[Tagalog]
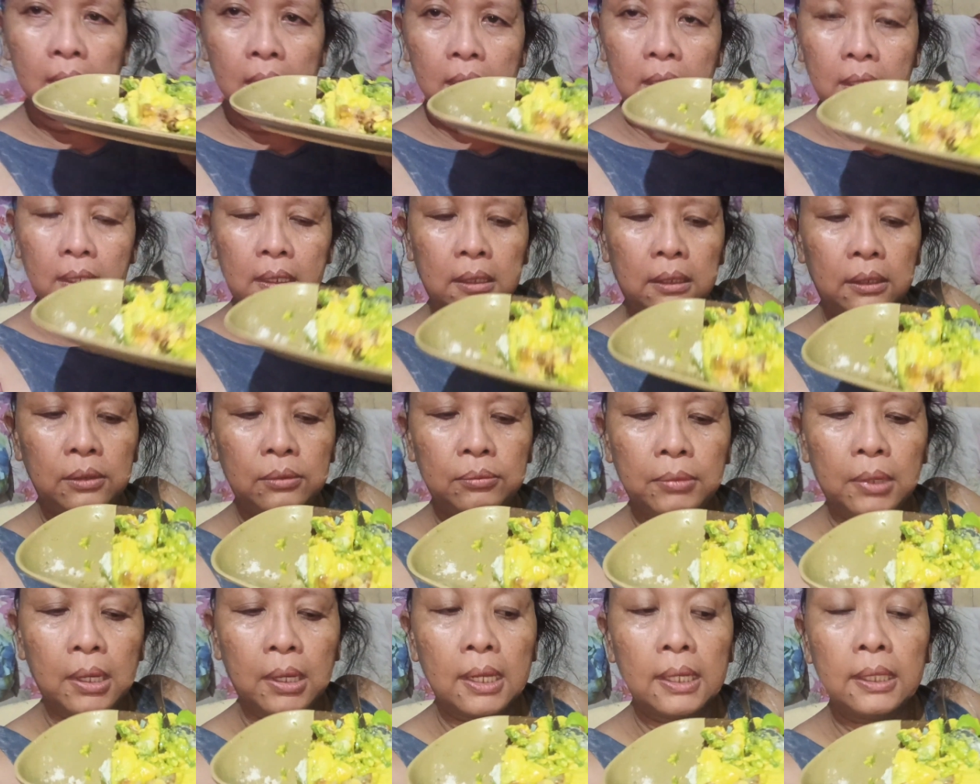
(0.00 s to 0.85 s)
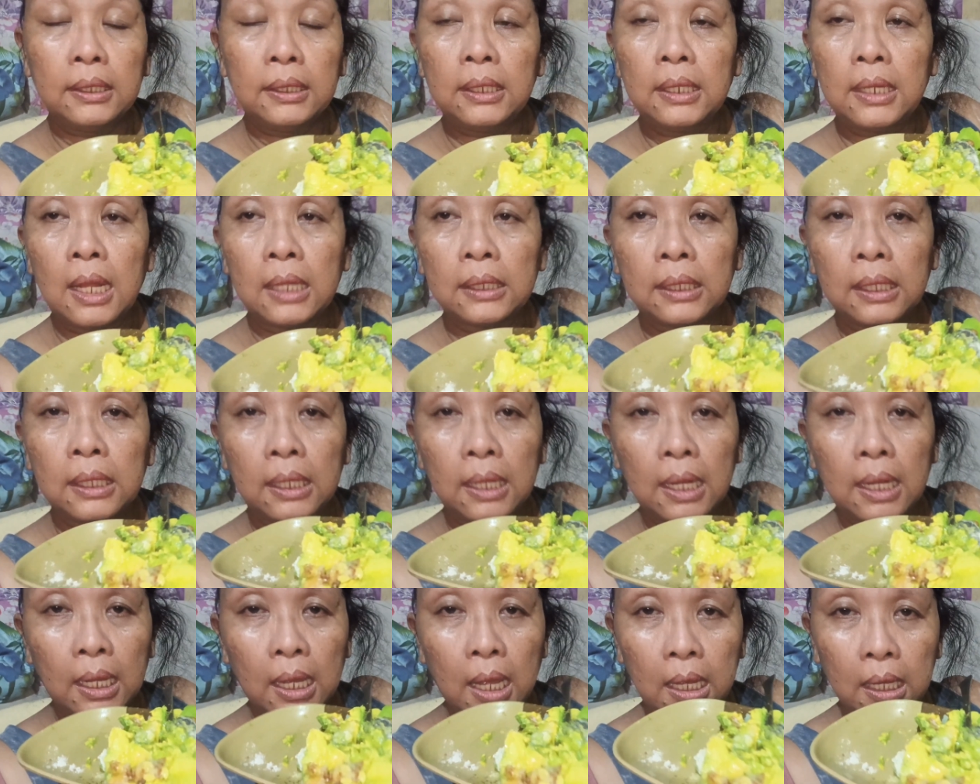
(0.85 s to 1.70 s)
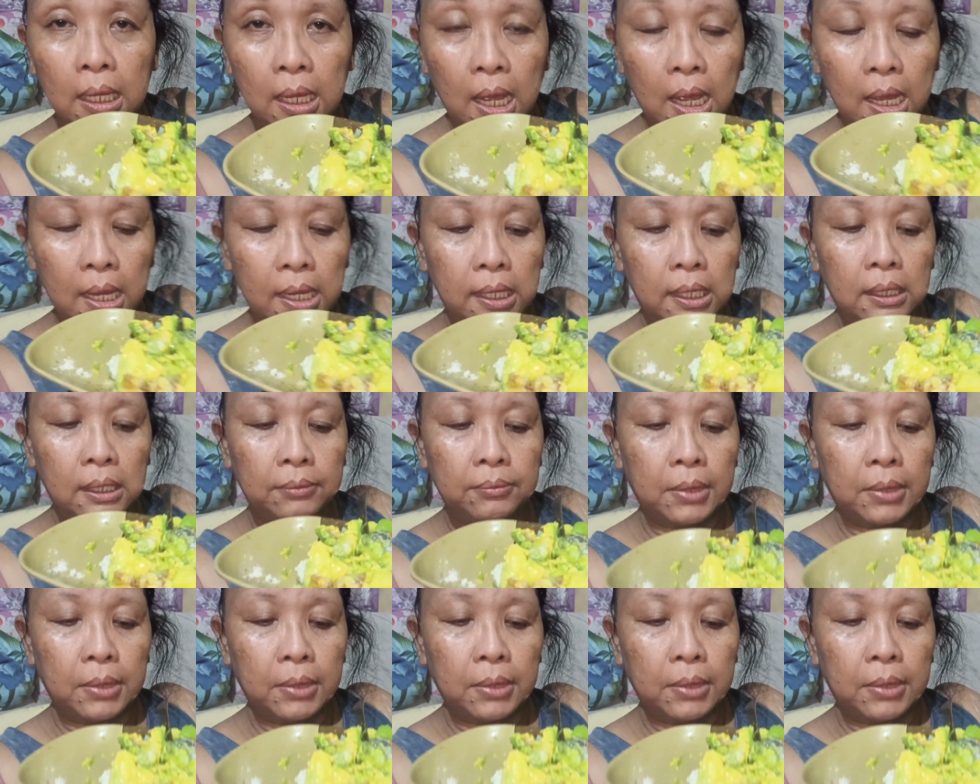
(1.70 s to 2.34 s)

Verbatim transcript: nga, yung mga hindi natin nakakaing